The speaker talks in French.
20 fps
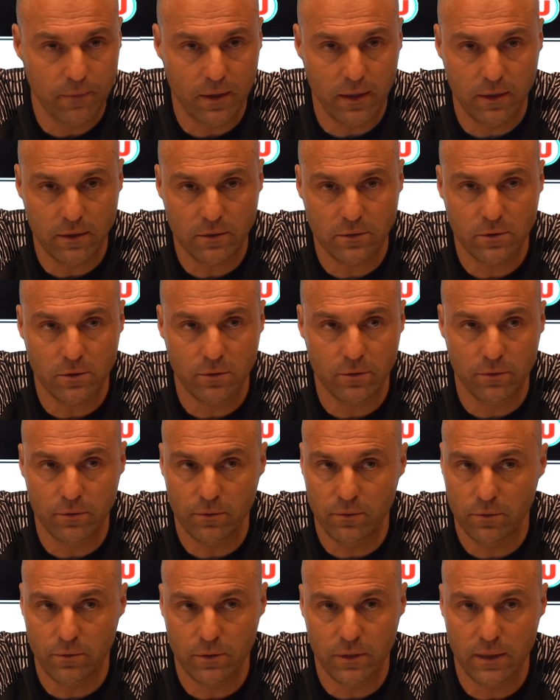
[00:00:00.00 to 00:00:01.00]
Hein,
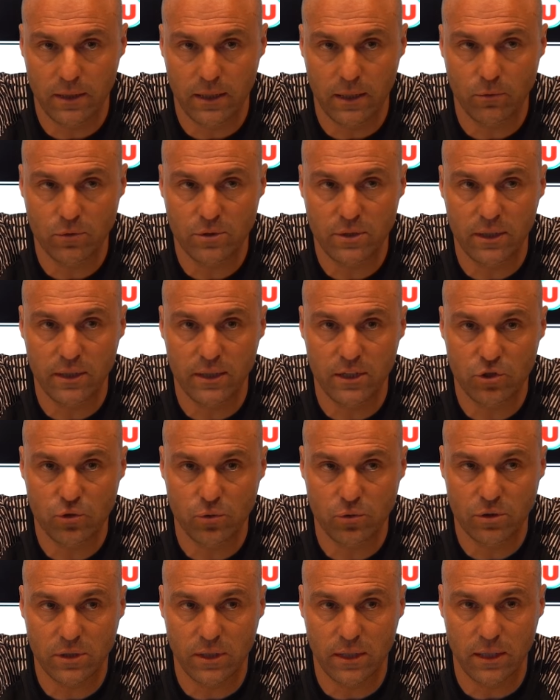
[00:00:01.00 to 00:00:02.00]
il y a aussi des
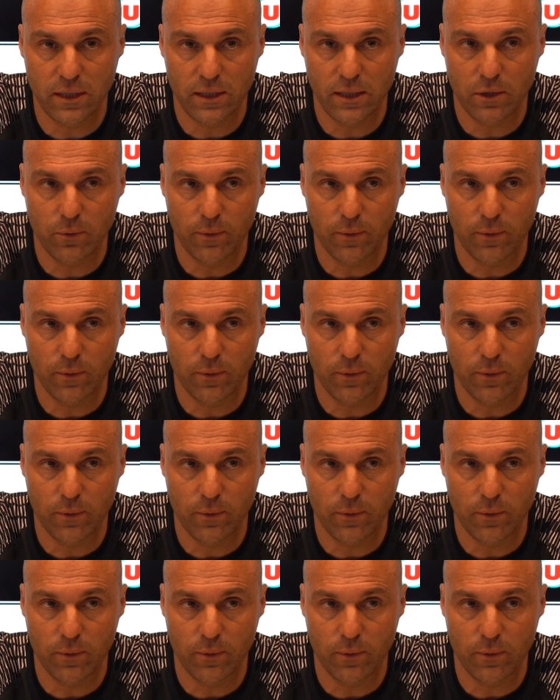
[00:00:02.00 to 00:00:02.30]
choses qui,